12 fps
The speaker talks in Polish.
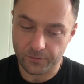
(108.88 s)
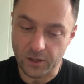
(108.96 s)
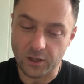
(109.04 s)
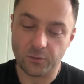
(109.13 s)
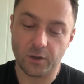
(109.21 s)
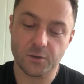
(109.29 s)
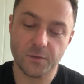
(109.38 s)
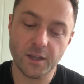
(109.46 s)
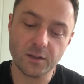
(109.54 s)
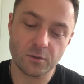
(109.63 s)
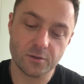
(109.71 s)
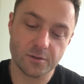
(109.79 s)
Twoja
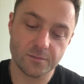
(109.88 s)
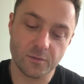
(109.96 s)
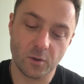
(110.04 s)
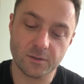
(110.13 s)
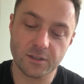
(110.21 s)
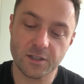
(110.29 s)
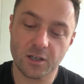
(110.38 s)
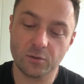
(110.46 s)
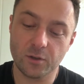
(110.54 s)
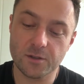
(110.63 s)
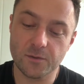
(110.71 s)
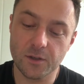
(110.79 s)
świętość oznacza
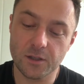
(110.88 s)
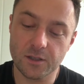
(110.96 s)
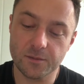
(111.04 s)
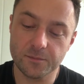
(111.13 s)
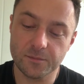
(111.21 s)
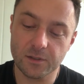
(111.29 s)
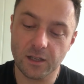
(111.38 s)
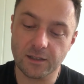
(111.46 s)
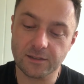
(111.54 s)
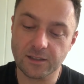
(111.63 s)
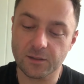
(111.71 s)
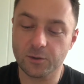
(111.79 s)
koniec winy, a
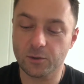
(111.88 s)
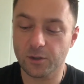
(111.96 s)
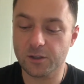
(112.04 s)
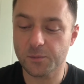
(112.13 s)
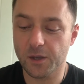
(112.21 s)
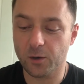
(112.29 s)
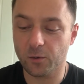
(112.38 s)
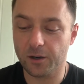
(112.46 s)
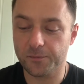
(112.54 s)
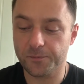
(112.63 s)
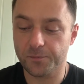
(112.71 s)
zatem koniec piekła.